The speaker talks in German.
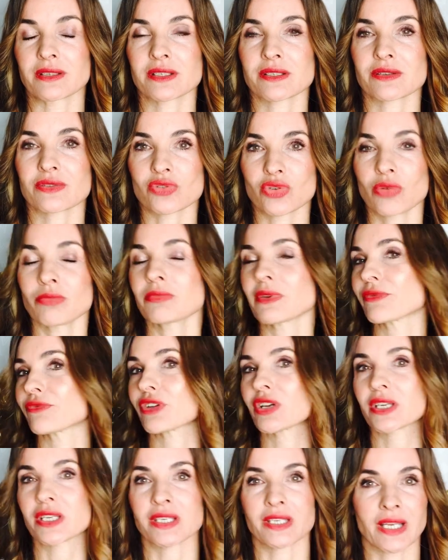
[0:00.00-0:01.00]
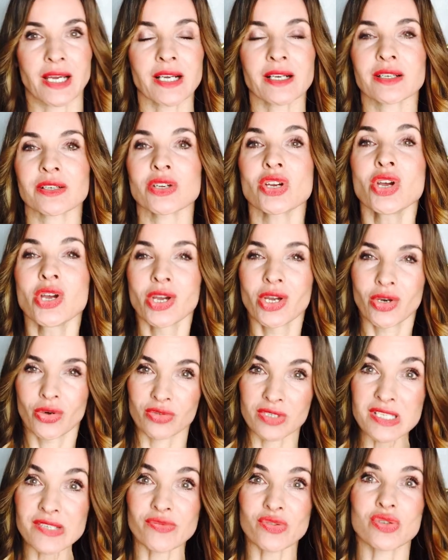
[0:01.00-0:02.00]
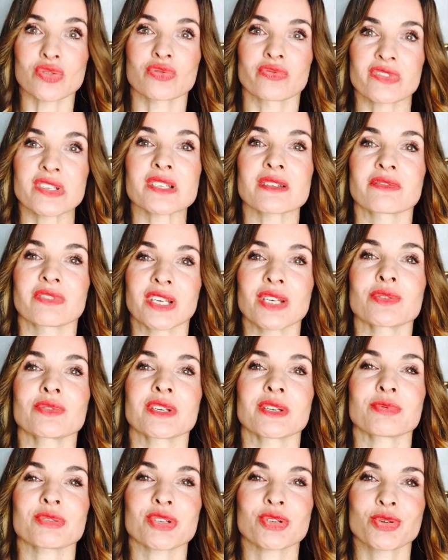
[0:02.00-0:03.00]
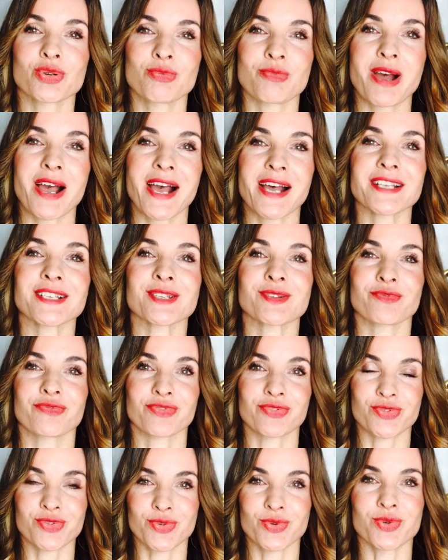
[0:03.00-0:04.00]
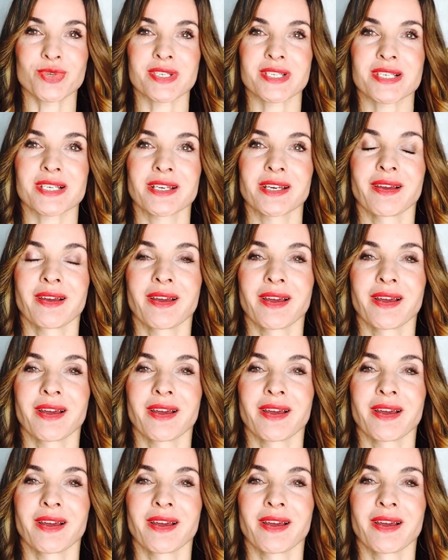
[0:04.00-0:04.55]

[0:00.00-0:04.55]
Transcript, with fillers: Also es kommen einfach Gedanken, und das wirst du wissen, wenn du Liebeskummer hast und versuchst,